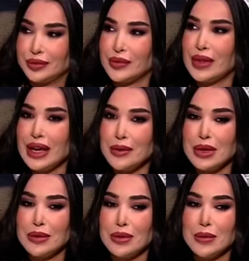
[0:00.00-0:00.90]

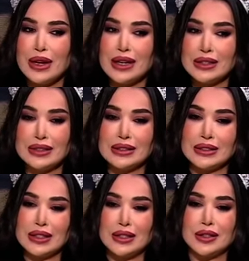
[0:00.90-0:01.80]
نعمة ببلد
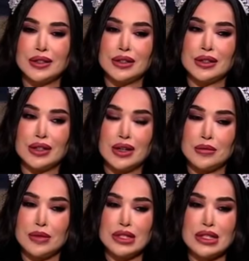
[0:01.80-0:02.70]
آه،
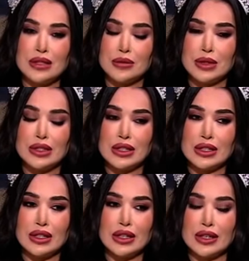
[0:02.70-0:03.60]
عم بيصير
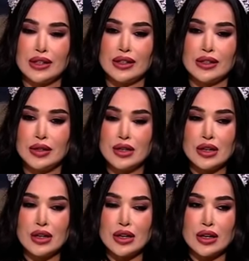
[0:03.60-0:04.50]
مثل آه،
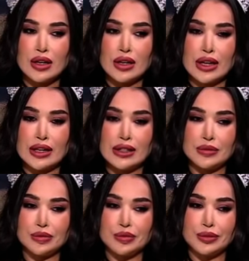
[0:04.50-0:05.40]
يعني
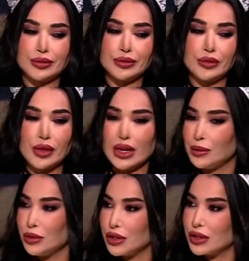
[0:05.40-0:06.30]

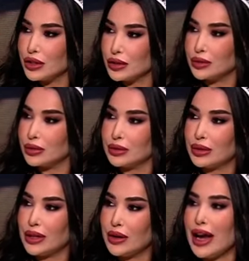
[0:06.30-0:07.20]
كابوس
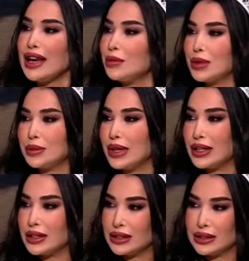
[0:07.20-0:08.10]
لأنه حلم
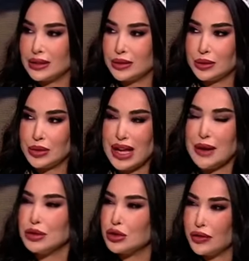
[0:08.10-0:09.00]
لبنان
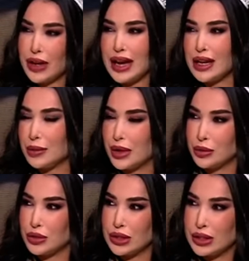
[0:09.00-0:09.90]
صعب تشوف الحلم
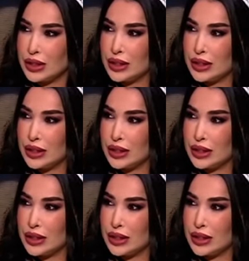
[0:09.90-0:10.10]
كابوس